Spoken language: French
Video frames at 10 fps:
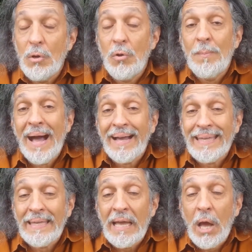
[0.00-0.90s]
Le
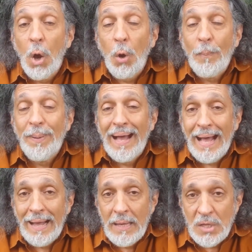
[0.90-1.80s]
mari
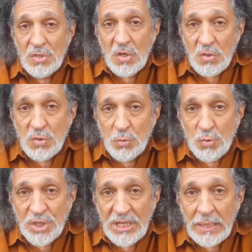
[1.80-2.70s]
repart sans
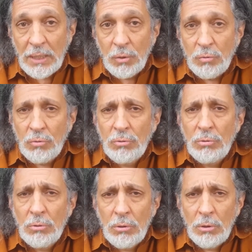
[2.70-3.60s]
songer. Tu
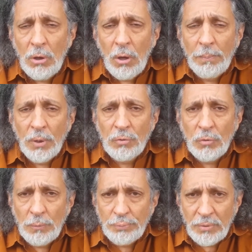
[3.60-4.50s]
ne leur
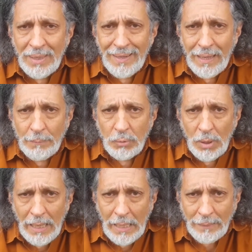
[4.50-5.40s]
portes point à
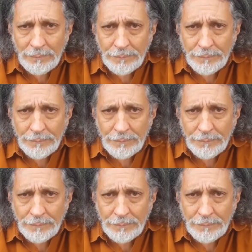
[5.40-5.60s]
boire